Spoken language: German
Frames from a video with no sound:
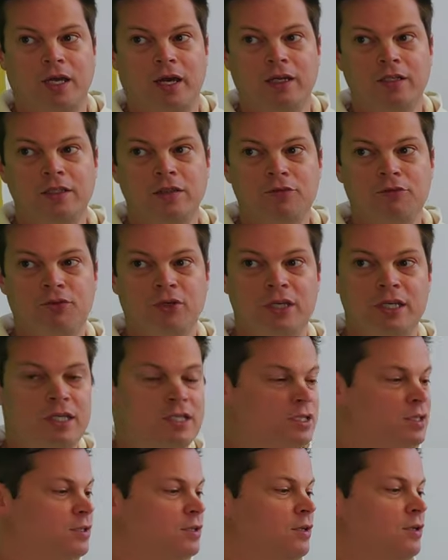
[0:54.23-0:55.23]

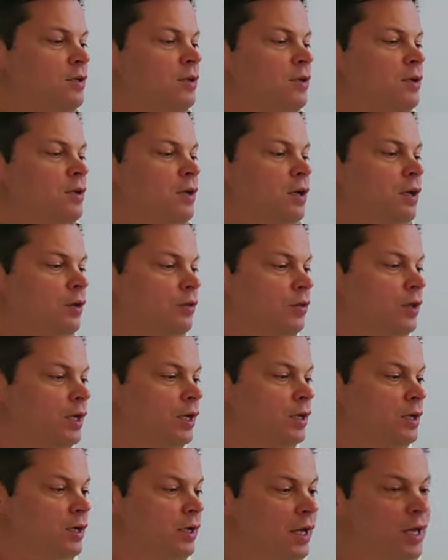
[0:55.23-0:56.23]
reingefräst
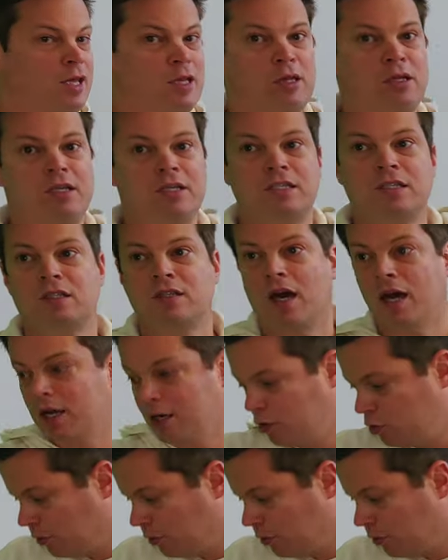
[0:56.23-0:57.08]
den restlichen Teil